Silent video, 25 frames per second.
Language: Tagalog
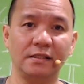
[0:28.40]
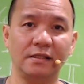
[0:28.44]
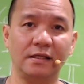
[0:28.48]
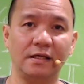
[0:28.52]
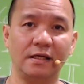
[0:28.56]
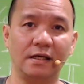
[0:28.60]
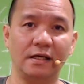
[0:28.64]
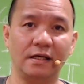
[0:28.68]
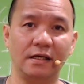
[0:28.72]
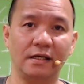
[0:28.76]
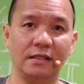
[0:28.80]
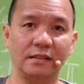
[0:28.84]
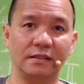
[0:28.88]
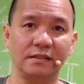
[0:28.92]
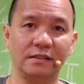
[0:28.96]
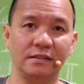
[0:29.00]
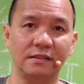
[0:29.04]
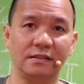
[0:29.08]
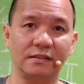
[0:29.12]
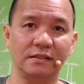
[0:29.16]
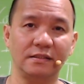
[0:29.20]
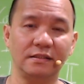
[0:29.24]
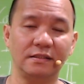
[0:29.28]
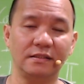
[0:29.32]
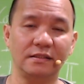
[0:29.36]
At
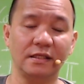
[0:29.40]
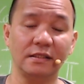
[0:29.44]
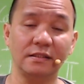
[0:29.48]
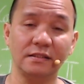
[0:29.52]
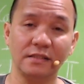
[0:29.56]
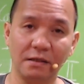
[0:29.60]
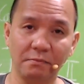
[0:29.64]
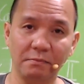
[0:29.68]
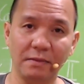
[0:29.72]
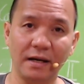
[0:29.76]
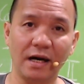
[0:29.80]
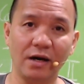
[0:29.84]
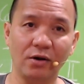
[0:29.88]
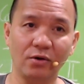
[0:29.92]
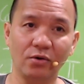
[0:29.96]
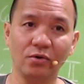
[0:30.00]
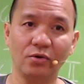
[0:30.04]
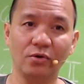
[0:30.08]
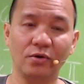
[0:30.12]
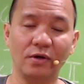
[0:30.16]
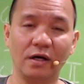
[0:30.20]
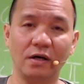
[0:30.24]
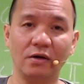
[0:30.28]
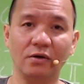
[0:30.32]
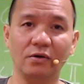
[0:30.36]

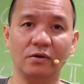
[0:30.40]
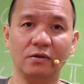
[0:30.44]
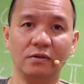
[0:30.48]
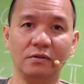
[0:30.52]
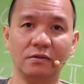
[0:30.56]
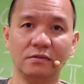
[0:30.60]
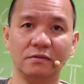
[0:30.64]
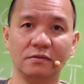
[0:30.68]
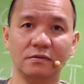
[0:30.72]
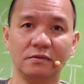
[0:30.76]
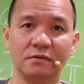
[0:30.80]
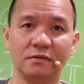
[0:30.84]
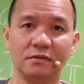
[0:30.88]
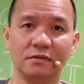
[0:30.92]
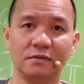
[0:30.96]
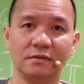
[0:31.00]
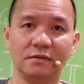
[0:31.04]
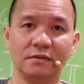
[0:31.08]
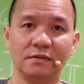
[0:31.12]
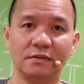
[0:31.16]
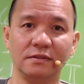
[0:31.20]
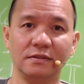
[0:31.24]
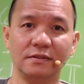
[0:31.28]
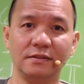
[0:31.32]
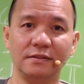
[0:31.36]
nagtrabaho ako
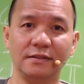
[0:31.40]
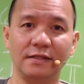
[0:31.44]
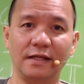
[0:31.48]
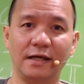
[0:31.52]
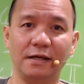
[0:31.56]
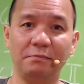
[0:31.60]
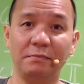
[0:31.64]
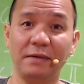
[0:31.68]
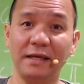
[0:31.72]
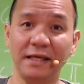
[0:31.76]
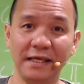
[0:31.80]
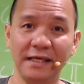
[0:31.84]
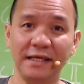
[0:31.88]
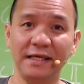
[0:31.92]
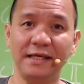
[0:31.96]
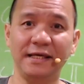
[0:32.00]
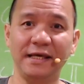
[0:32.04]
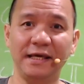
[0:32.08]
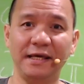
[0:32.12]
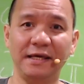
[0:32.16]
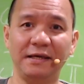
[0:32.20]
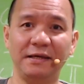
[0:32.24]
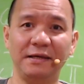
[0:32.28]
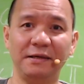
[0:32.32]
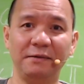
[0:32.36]
ng
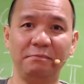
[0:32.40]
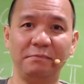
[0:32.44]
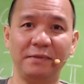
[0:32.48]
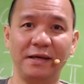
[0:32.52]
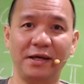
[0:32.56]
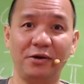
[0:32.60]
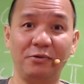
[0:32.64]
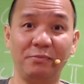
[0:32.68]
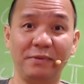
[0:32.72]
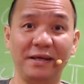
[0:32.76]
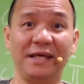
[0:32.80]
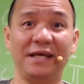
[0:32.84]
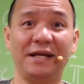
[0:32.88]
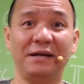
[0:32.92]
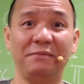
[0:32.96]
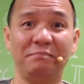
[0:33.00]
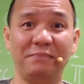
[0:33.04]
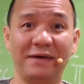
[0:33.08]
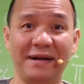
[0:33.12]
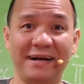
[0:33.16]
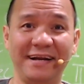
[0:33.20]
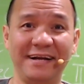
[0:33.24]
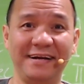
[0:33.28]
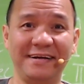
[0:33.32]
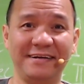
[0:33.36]
maigi pero mahirap
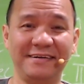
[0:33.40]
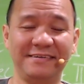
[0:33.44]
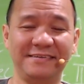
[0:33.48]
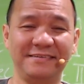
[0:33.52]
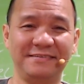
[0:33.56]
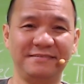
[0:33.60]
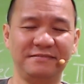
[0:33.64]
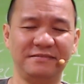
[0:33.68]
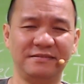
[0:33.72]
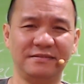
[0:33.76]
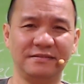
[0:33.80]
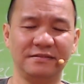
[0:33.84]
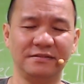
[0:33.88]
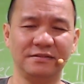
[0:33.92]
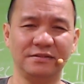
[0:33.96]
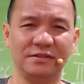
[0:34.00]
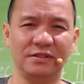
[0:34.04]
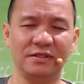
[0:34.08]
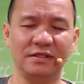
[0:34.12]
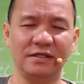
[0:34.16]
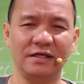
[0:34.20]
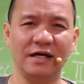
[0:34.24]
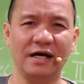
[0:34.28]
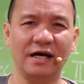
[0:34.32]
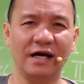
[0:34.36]
pa rin.
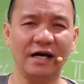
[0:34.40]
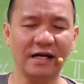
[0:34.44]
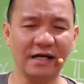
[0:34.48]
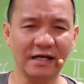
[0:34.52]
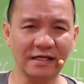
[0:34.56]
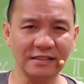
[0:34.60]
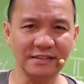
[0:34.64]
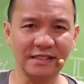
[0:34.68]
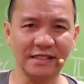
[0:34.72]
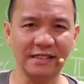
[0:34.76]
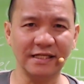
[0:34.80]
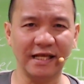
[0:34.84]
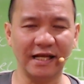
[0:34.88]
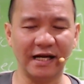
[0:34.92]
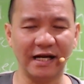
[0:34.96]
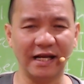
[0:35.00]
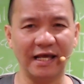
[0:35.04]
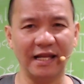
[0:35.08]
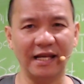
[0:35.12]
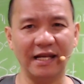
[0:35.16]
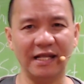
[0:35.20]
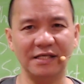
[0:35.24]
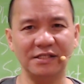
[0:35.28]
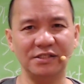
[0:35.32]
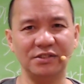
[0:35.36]
Hanggang sa
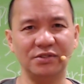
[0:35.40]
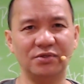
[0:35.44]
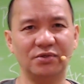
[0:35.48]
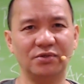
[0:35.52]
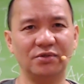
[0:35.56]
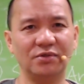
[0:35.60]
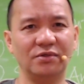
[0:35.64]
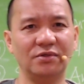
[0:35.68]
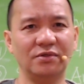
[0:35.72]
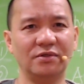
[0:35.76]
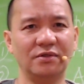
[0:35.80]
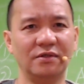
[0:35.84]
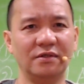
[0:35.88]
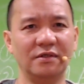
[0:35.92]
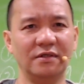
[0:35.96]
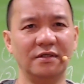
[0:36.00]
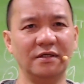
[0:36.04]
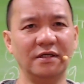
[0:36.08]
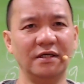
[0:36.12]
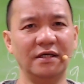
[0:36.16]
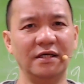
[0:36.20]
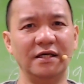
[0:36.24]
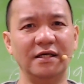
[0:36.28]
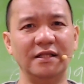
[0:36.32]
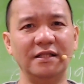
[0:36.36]
narealize ko,
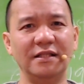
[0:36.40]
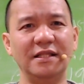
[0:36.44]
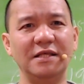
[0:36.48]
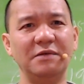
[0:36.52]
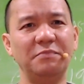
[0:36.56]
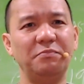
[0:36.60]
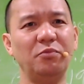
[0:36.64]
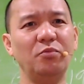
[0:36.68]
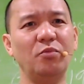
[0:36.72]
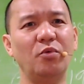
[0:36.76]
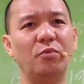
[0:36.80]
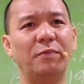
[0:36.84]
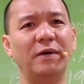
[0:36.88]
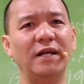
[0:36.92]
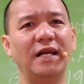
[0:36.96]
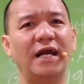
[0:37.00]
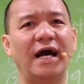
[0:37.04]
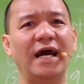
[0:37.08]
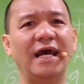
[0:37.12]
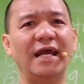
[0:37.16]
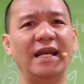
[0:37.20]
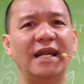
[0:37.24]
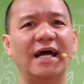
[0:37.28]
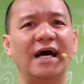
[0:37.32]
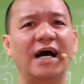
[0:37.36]
hindi mo pala
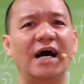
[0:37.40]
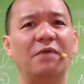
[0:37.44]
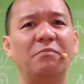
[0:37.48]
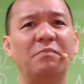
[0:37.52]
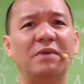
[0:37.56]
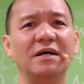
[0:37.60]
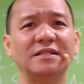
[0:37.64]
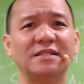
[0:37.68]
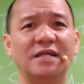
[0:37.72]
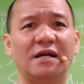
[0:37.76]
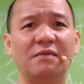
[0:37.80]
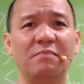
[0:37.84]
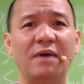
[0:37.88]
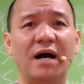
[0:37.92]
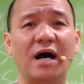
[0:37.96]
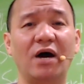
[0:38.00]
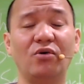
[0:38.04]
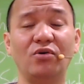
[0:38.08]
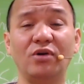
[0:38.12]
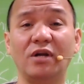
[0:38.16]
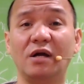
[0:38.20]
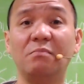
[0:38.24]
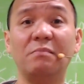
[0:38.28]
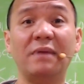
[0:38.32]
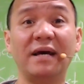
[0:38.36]
kailangan
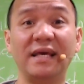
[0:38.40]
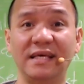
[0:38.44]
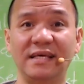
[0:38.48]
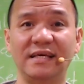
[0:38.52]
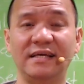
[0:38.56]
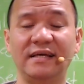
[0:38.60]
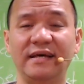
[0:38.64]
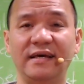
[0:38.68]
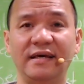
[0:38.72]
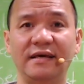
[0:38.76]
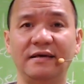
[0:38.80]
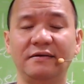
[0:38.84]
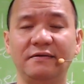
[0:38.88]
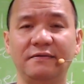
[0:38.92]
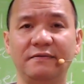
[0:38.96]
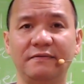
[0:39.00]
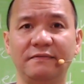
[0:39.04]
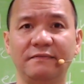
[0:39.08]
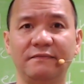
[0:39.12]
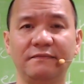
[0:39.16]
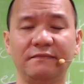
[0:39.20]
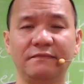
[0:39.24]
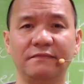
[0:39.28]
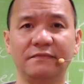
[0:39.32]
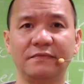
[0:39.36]
magtrabaho ng maigi.
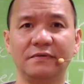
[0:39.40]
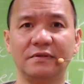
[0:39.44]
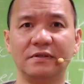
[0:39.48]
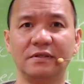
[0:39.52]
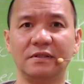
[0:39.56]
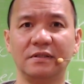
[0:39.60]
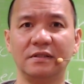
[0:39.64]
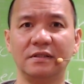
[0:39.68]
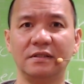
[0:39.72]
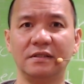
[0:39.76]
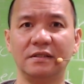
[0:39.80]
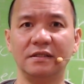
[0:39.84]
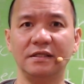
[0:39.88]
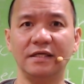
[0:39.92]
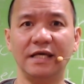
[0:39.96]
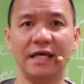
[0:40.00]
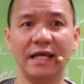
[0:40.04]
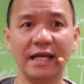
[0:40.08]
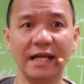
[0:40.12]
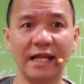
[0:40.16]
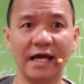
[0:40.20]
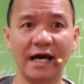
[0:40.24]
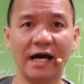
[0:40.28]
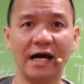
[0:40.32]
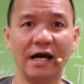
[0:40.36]

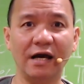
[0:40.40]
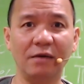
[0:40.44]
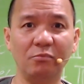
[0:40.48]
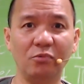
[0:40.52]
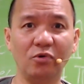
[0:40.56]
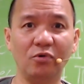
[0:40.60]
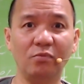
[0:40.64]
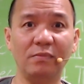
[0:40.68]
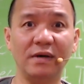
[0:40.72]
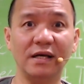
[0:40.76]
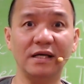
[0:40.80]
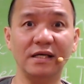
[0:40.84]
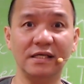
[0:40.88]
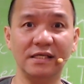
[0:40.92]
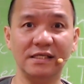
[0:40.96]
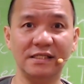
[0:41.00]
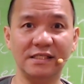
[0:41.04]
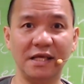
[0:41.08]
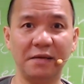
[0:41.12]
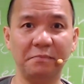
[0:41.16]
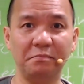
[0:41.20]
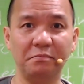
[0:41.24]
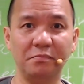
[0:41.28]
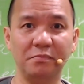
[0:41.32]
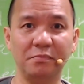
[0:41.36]
Kailangan mong
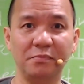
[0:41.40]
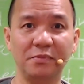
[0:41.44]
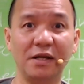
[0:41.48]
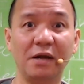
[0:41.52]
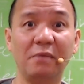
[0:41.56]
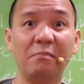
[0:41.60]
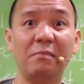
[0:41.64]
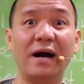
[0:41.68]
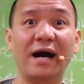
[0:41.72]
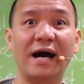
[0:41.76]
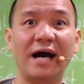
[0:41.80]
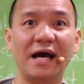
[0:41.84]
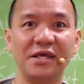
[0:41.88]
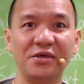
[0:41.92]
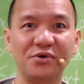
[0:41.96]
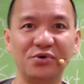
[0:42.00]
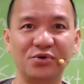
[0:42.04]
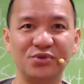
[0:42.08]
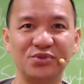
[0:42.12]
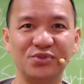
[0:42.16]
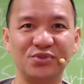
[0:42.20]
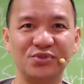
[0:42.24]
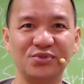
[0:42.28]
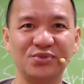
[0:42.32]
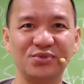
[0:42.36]
mag-isip ng
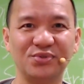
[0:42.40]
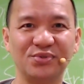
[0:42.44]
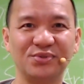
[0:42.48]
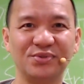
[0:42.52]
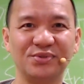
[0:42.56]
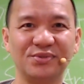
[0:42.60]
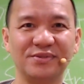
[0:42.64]
maayos.